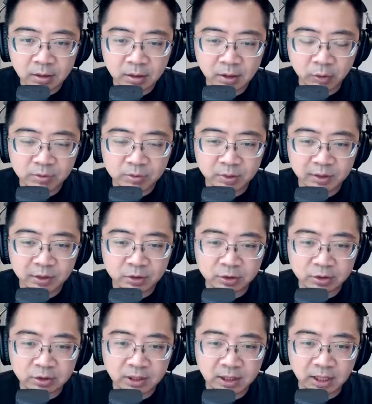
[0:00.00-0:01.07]
那我们这边就
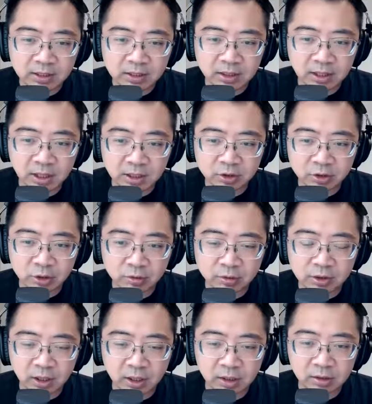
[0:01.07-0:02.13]
直接按这里开始抽
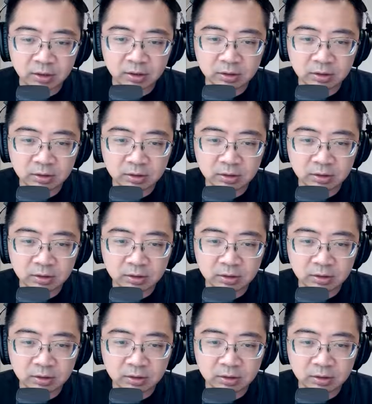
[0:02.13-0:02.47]
奖。